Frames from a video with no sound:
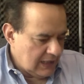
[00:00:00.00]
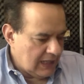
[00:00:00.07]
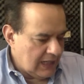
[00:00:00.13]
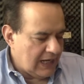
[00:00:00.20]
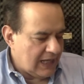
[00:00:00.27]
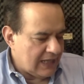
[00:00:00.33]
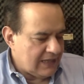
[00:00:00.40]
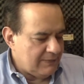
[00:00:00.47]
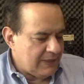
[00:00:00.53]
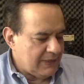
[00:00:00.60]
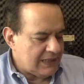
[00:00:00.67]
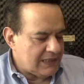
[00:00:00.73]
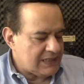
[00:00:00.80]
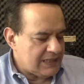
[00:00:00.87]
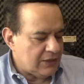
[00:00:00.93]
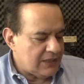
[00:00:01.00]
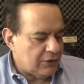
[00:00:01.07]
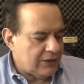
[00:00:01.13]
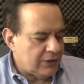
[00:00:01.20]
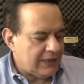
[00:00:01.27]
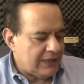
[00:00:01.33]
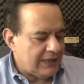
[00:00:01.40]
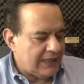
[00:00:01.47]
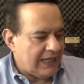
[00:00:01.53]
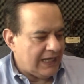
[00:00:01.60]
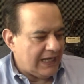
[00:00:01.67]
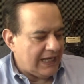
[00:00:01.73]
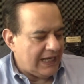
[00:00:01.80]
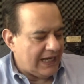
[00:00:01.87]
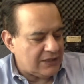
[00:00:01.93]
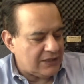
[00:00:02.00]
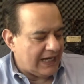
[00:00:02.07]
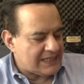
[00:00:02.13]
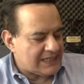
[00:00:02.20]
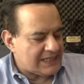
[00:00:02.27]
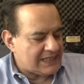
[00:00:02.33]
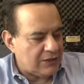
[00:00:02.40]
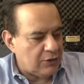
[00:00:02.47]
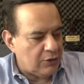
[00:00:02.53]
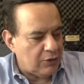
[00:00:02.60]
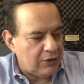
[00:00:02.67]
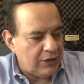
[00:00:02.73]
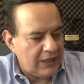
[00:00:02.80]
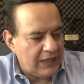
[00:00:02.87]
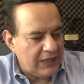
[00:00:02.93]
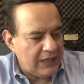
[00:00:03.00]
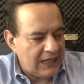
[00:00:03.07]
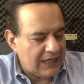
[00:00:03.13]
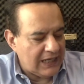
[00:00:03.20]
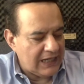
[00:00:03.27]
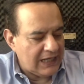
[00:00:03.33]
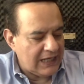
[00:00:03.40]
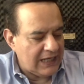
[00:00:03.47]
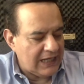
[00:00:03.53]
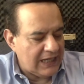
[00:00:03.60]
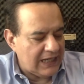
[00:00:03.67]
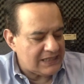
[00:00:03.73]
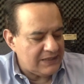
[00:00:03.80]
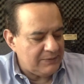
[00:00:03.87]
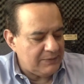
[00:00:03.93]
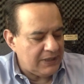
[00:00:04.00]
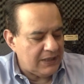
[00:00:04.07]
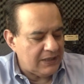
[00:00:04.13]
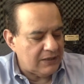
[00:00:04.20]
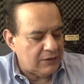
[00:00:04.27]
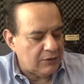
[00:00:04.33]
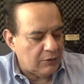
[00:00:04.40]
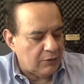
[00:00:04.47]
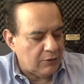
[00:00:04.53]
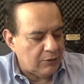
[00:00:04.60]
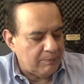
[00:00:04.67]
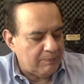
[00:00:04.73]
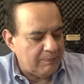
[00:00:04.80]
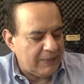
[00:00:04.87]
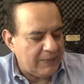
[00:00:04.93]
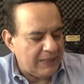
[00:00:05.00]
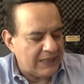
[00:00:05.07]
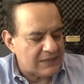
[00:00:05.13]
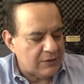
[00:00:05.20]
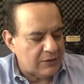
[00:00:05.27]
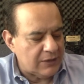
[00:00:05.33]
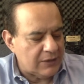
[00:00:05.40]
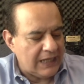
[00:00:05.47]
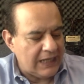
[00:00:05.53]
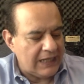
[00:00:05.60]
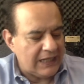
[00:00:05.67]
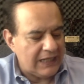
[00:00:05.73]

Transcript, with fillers: la dimensión del éxito y el crecimiento personal.